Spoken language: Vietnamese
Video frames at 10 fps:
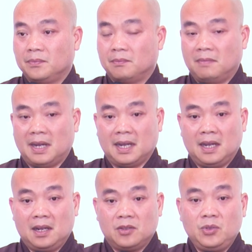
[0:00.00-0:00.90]
Mà
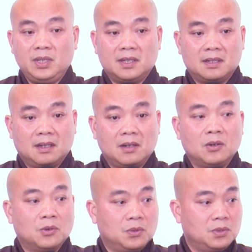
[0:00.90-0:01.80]
duyên nó
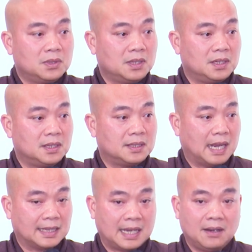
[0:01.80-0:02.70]
đủ thì
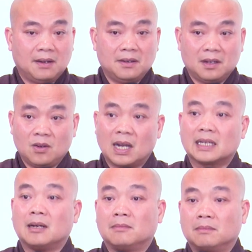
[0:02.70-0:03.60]
trạng thái đó nó hoạt
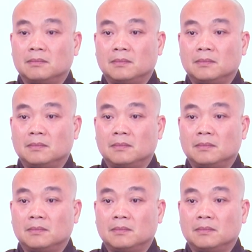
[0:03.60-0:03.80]
động.